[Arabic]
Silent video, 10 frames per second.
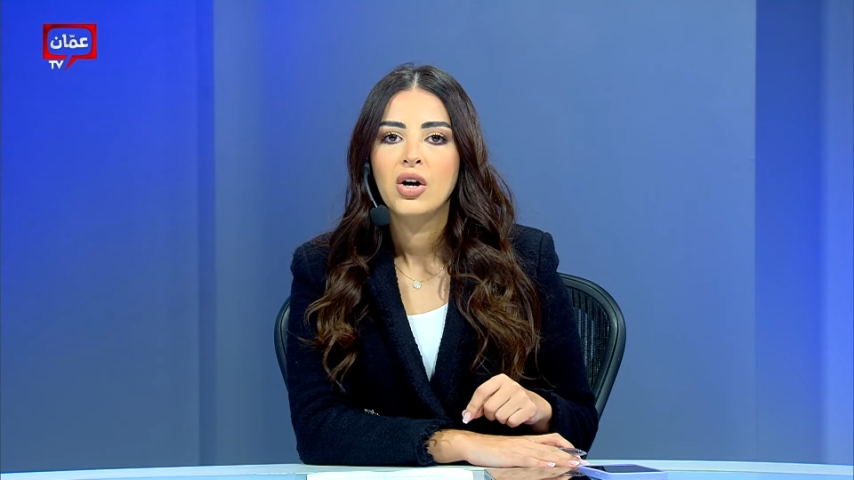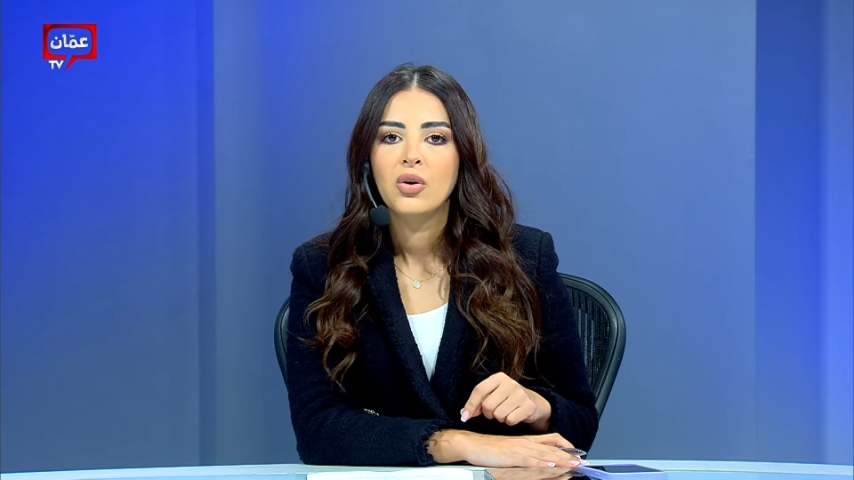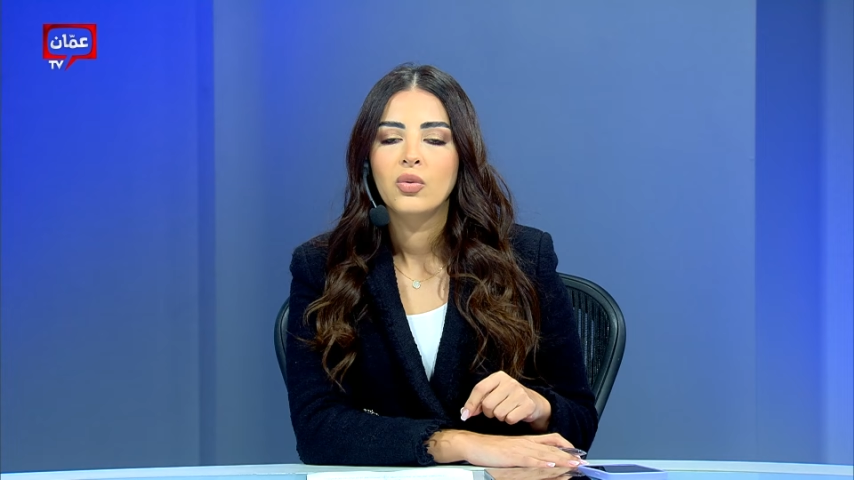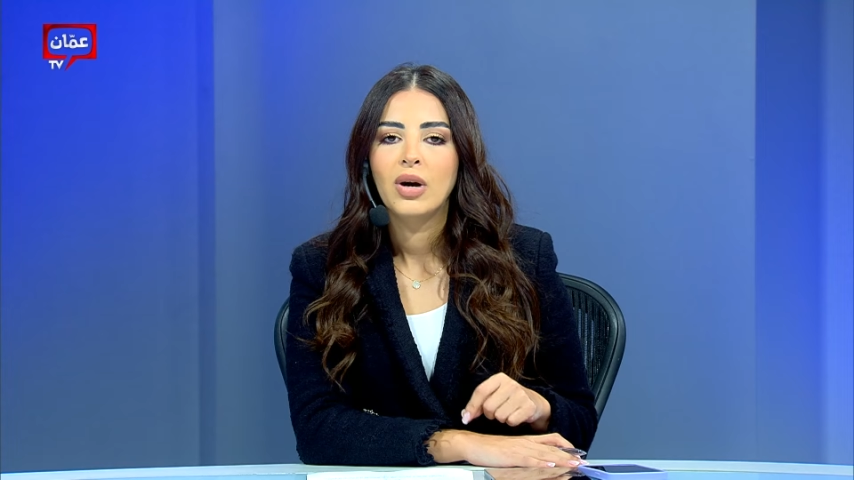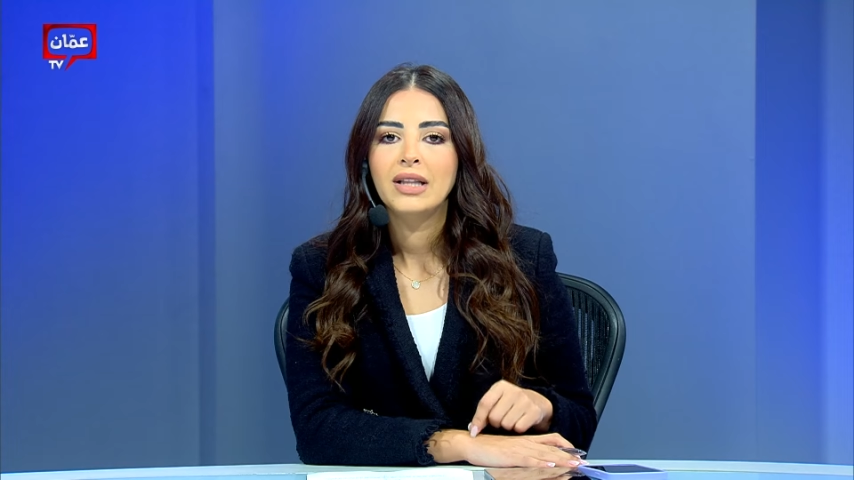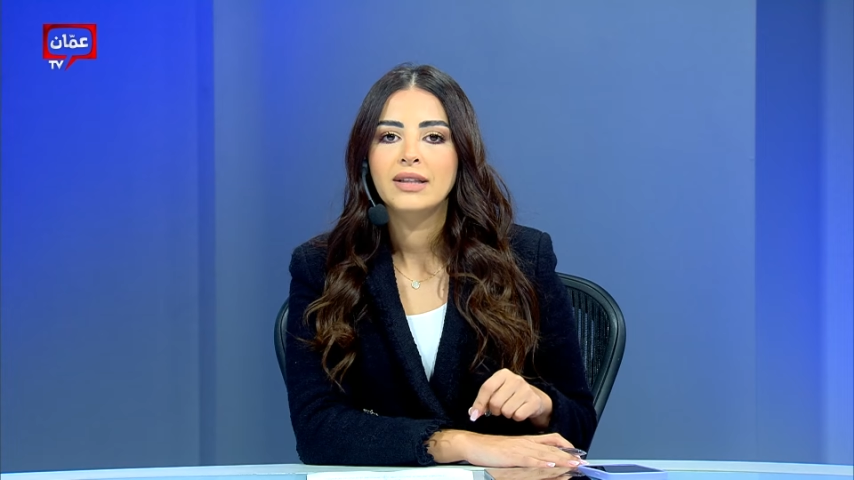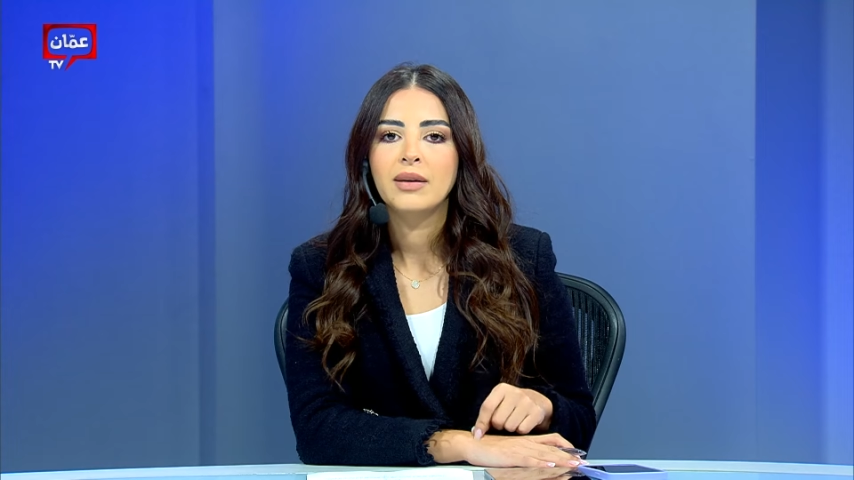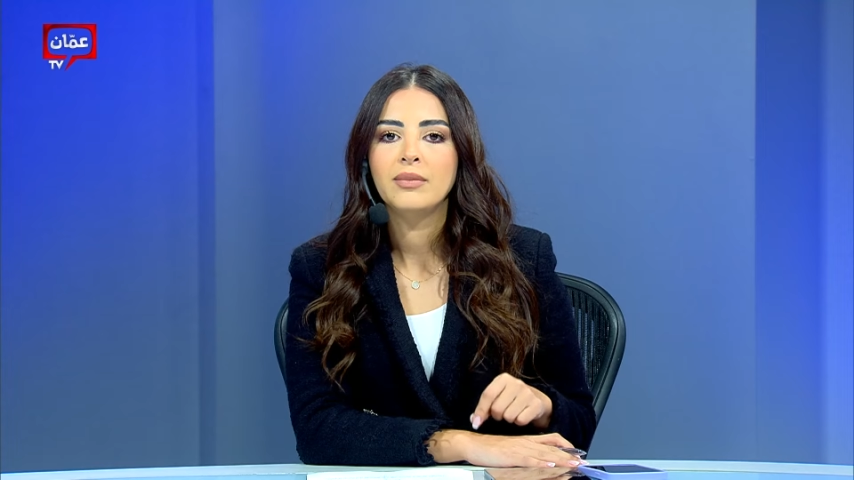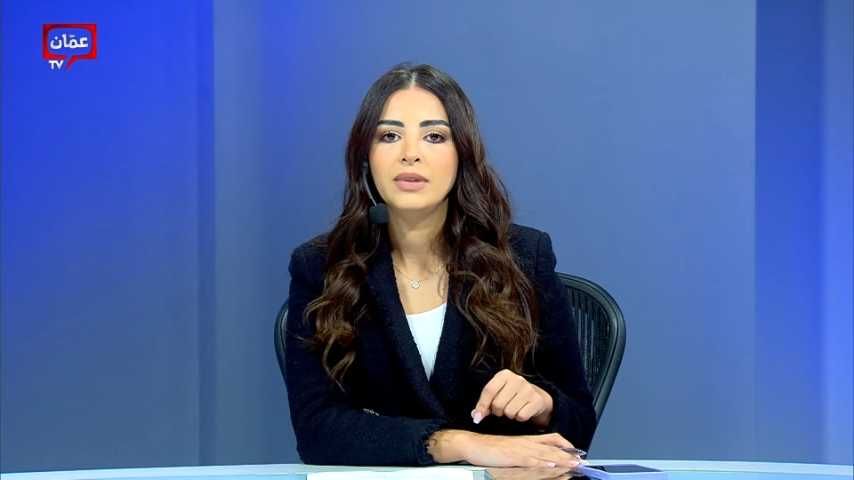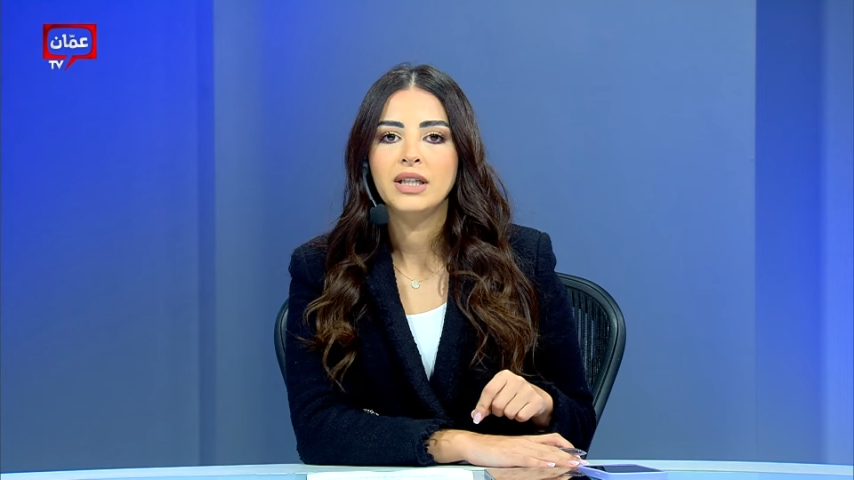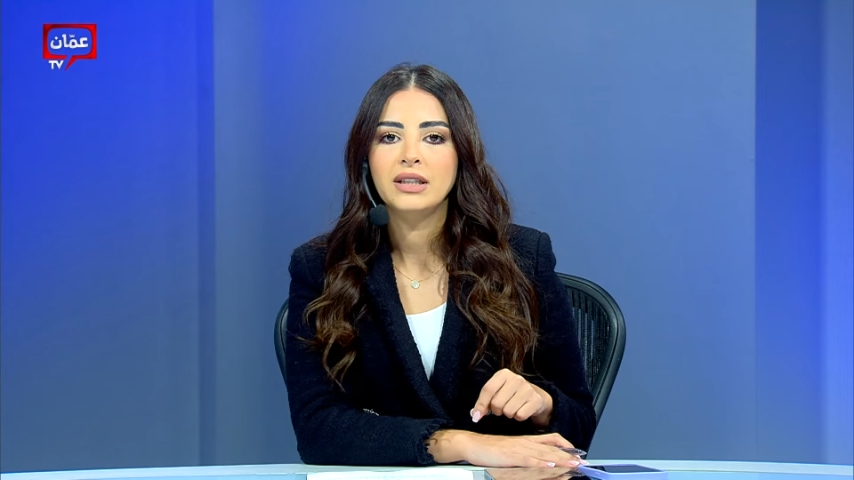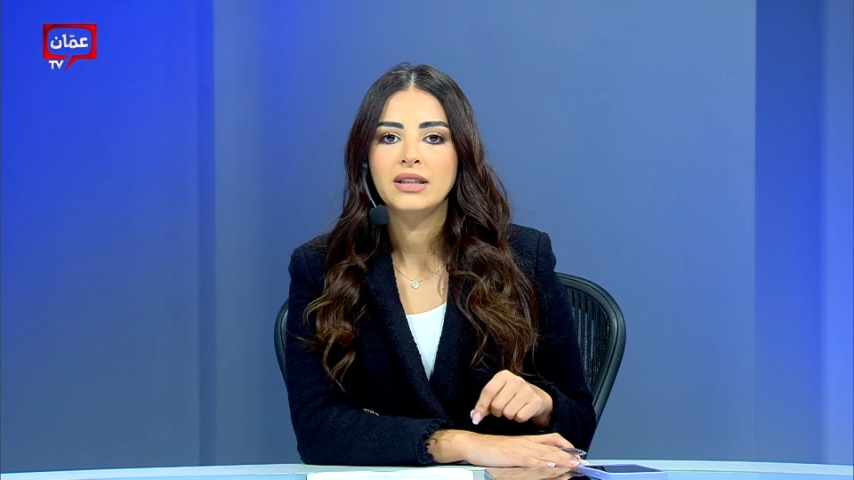وهل تم يعني